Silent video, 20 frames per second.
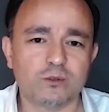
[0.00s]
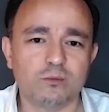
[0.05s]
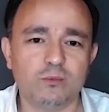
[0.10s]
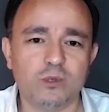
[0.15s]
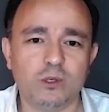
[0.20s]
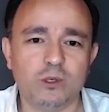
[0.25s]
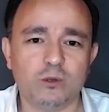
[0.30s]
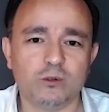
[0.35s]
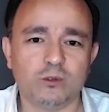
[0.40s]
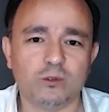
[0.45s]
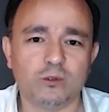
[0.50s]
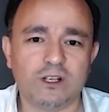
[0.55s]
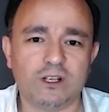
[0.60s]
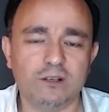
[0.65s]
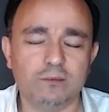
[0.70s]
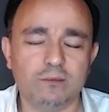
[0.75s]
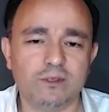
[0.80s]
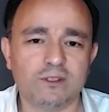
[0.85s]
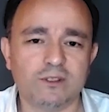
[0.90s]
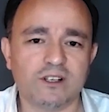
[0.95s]
milyon
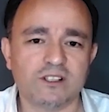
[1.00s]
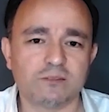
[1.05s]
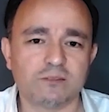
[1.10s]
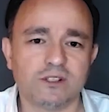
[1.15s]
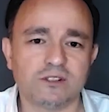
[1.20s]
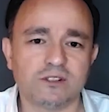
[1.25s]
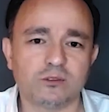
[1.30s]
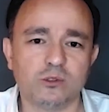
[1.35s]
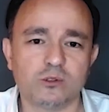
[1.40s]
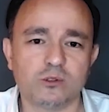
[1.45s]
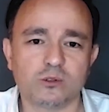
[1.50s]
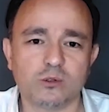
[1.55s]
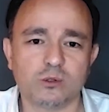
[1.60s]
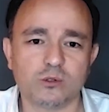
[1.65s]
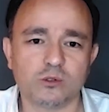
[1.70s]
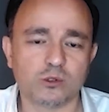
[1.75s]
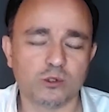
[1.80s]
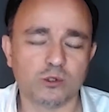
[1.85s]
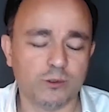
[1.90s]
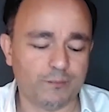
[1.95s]
dolarlık bir tazminat söz
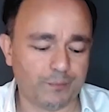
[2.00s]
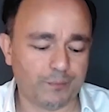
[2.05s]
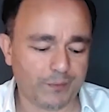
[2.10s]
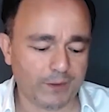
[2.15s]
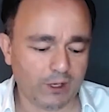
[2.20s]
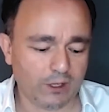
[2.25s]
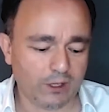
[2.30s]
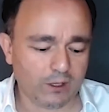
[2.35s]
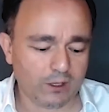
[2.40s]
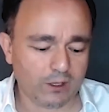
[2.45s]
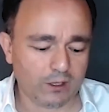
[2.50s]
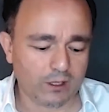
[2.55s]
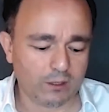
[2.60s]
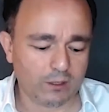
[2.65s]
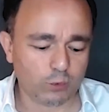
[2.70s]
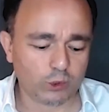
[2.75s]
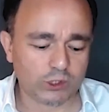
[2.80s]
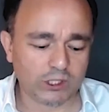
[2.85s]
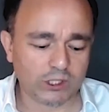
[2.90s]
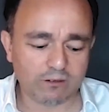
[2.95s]
konusu.
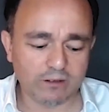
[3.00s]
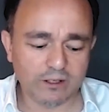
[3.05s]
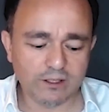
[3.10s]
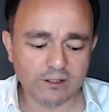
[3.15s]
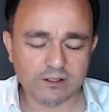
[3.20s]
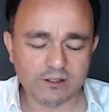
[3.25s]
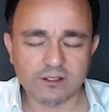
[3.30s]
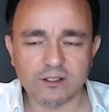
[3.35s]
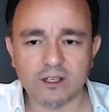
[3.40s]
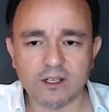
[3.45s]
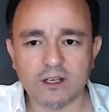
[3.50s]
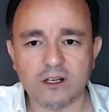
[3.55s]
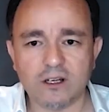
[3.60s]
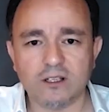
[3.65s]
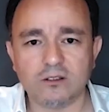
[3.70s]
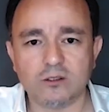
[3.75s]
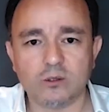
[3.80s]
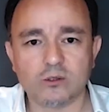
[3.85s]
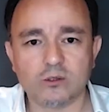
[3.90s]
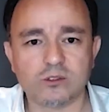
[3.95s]
E, bu davayı nasıl
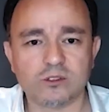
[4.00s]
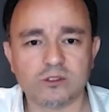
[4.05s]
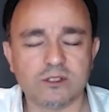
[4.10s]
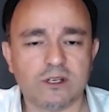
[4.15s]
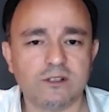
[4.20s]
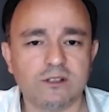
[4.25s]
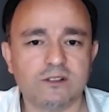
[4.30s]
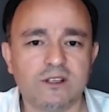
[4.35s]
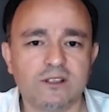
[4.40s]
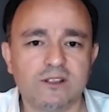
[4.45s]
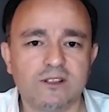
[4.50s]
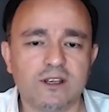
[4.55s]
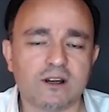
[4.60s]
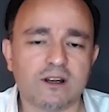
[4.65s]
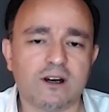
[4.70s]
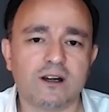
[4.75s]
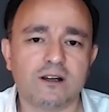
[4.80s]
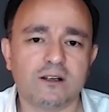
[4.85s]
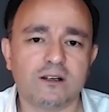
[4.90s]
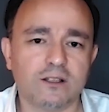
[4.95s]
değerlendiriyorsunuz? Yani TETER
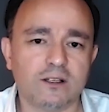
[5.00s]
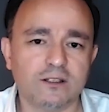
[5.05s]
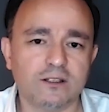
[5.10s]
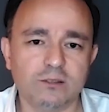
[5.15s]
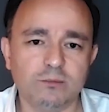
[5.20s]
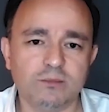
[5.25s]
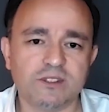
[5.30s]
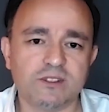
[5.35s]
aklandı mı